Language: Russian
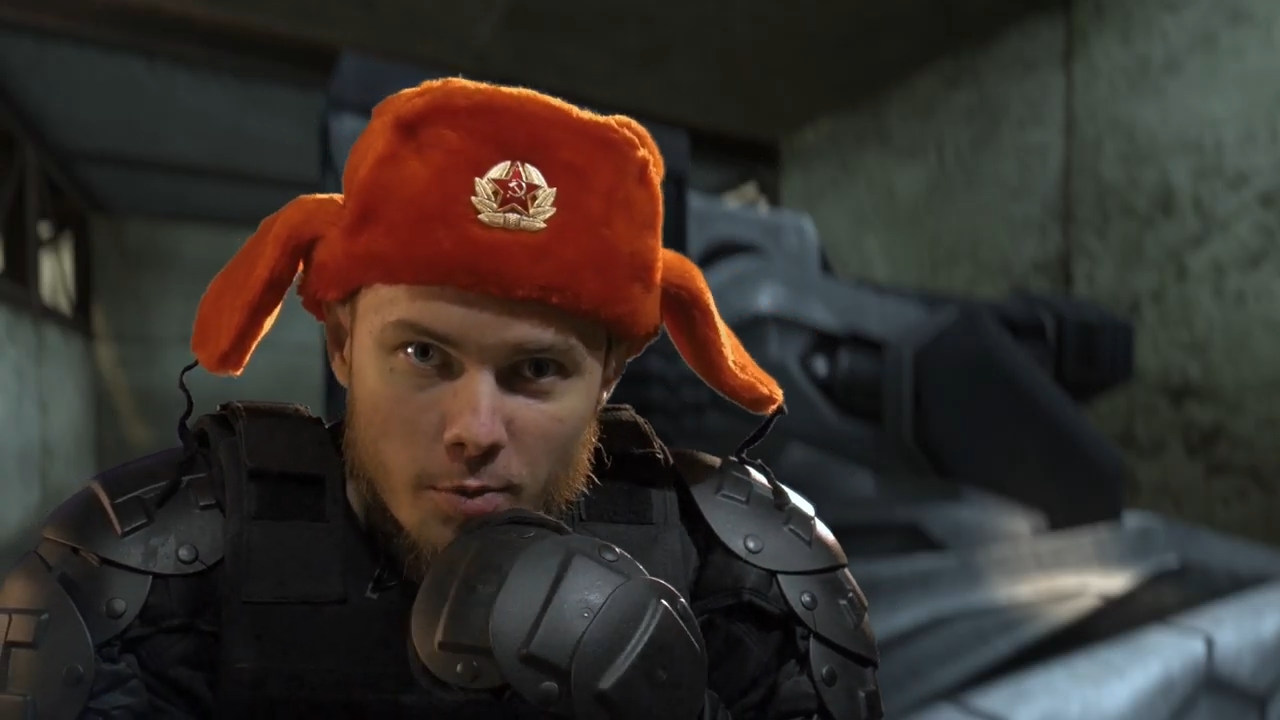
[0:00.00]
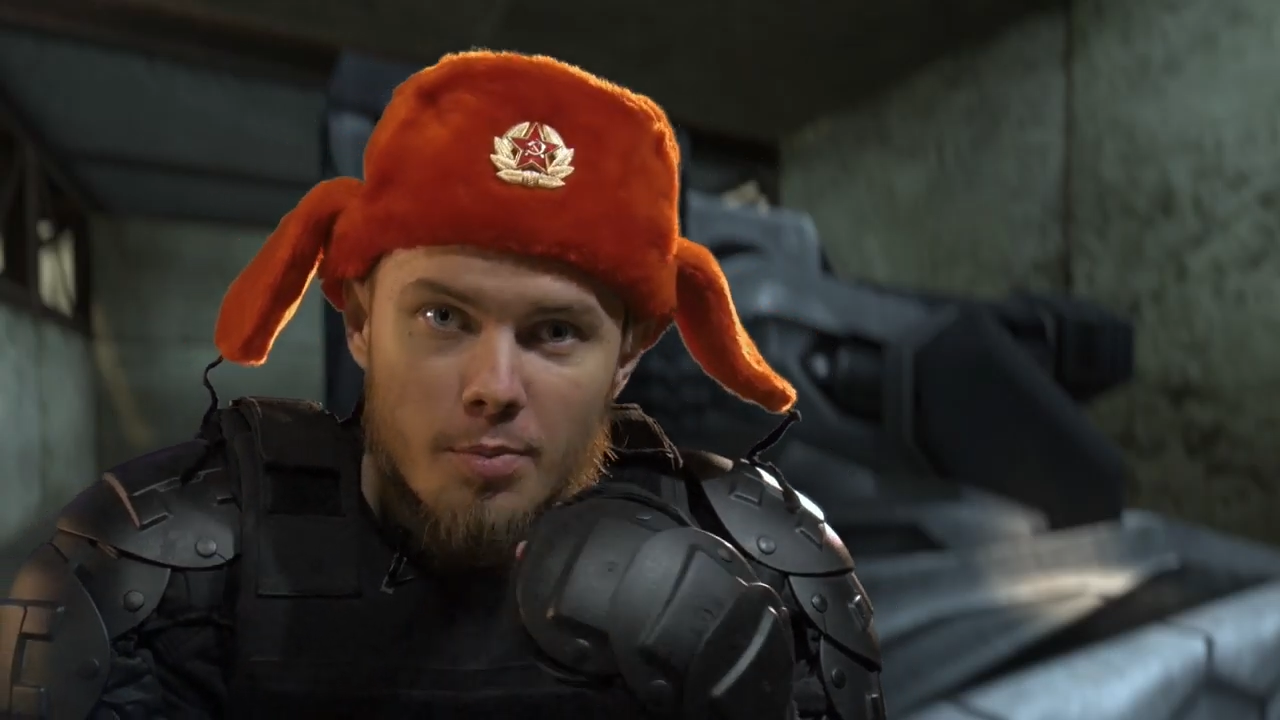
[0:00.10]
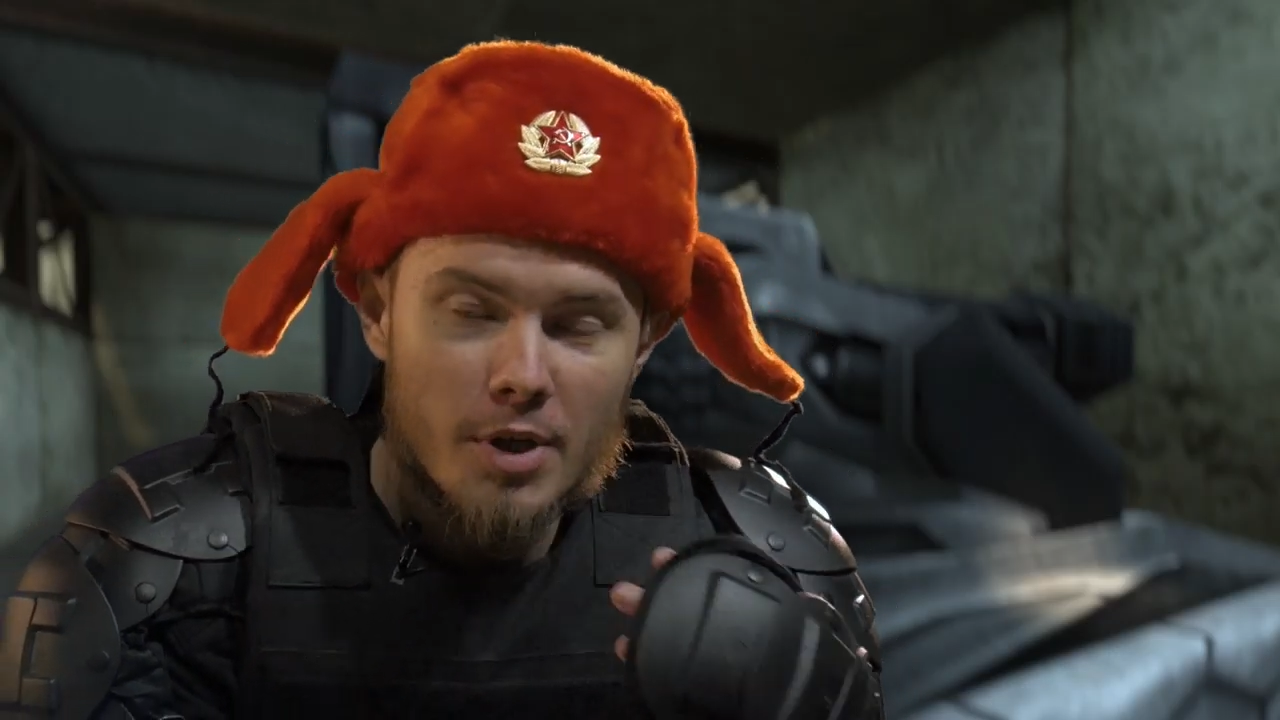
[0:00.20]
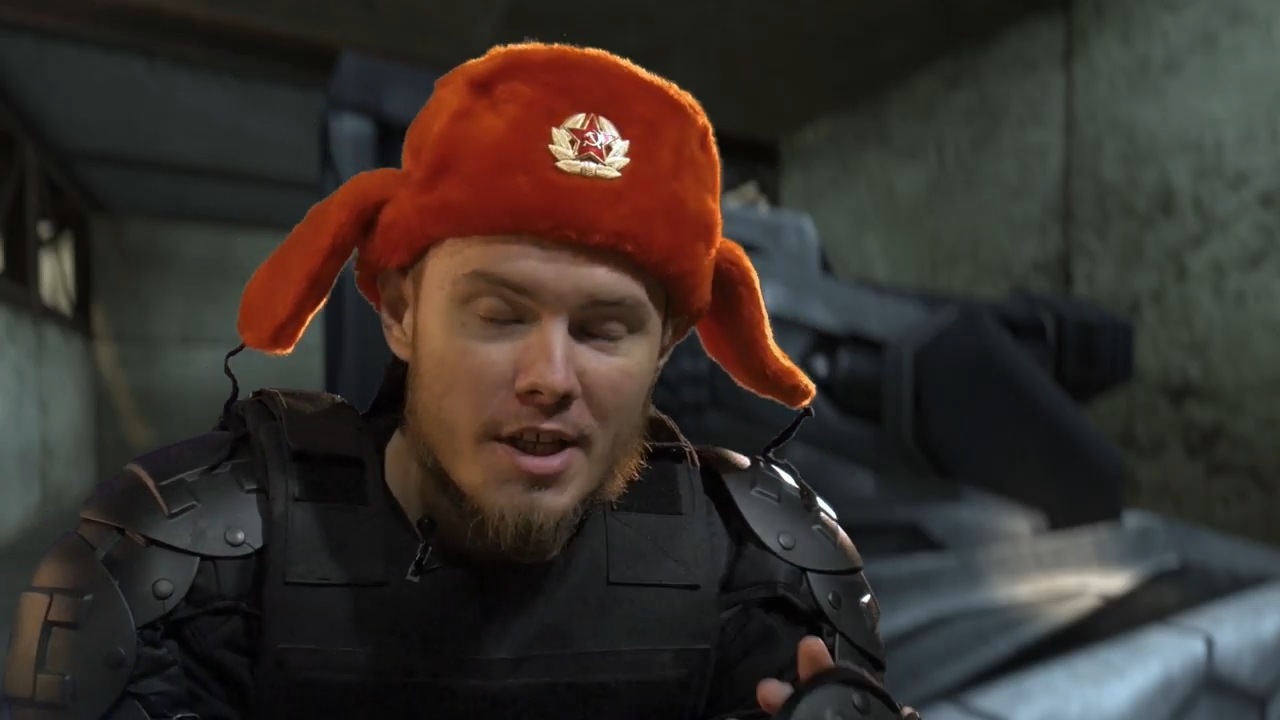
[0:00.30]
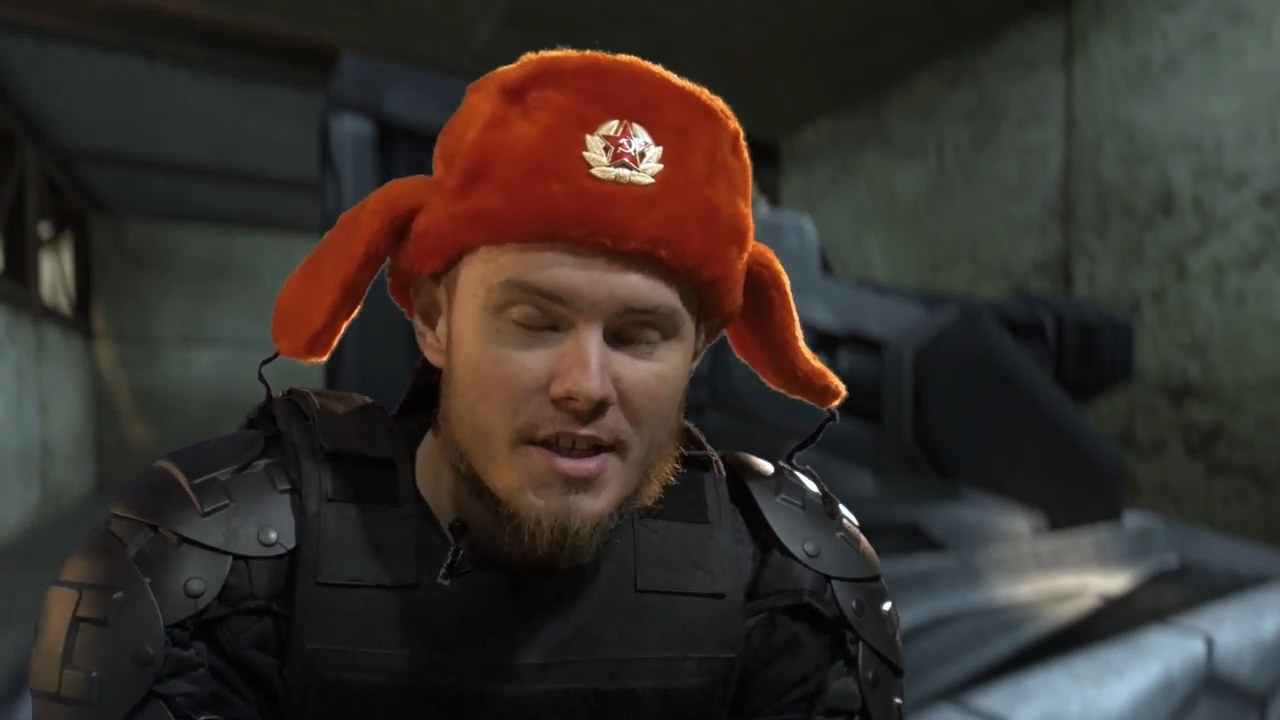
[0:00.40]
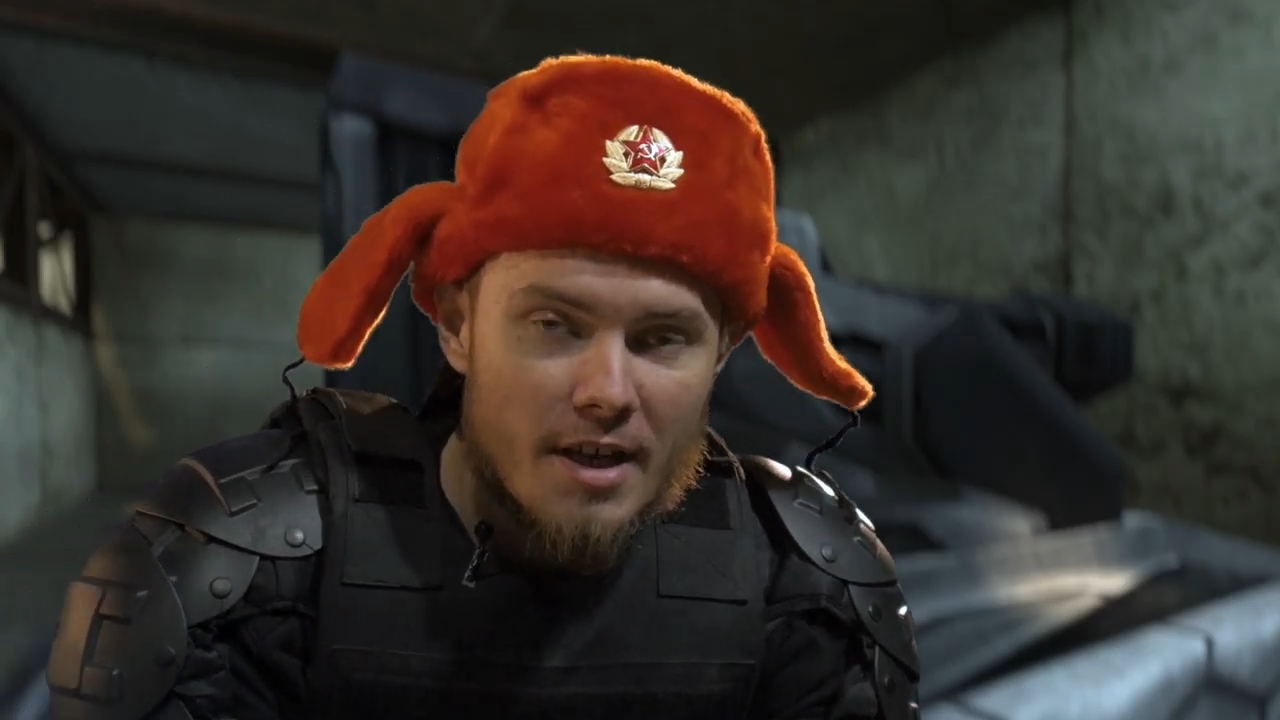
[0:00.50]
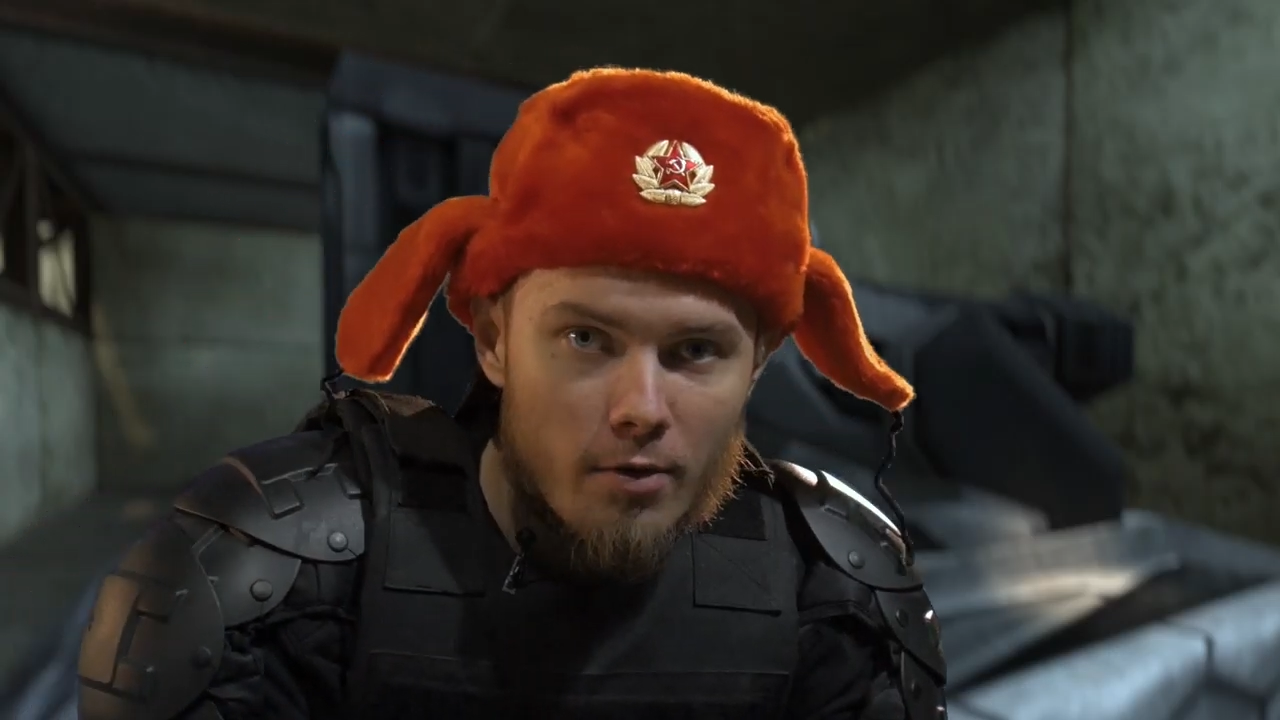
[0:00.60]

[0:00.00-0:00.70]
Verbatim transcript: чтобы пилить